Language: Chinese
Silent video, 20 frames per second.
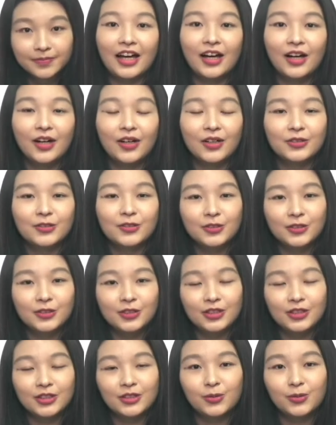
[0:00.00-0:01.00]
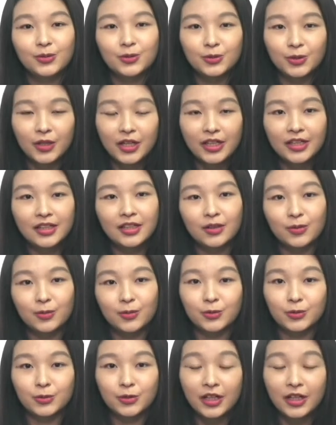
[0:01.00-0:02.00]
然后就是，所以呢，
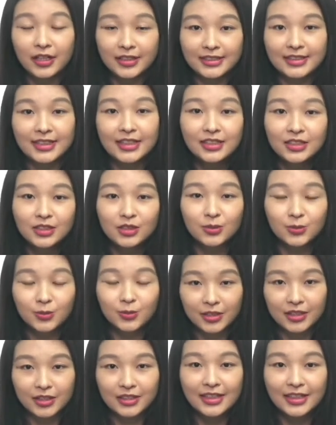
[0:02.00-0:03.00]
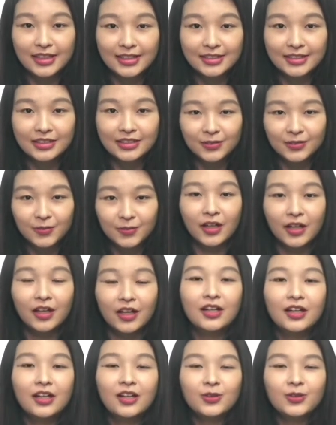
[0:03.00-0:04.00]
我就很坚持我的第一志愿，
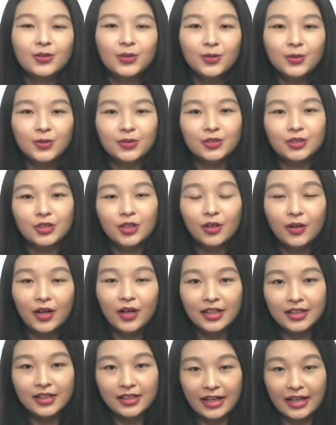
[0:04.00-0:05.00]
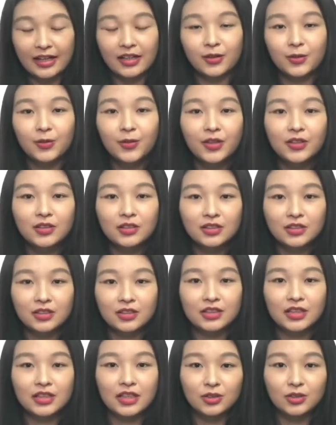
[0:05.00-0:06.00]
所以我就花了两个月的
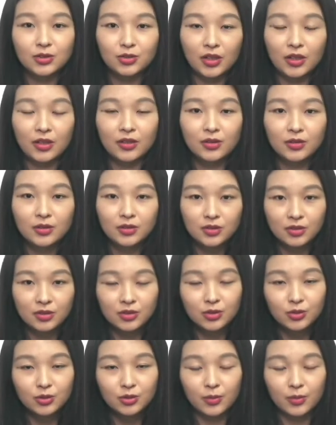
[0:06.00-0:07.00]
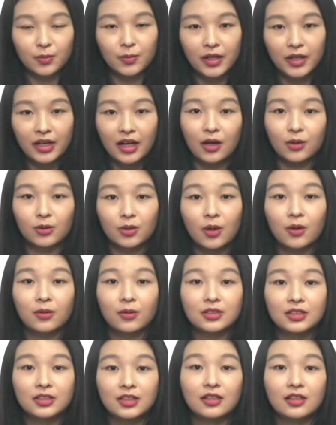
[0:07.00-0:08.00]
时间转，就是准备考
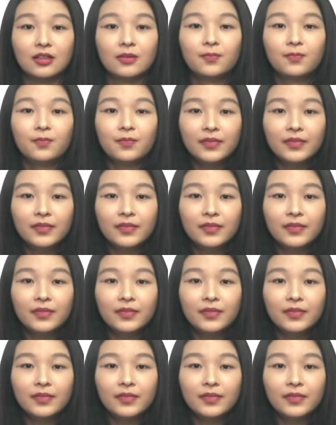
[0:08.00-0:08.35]
统测。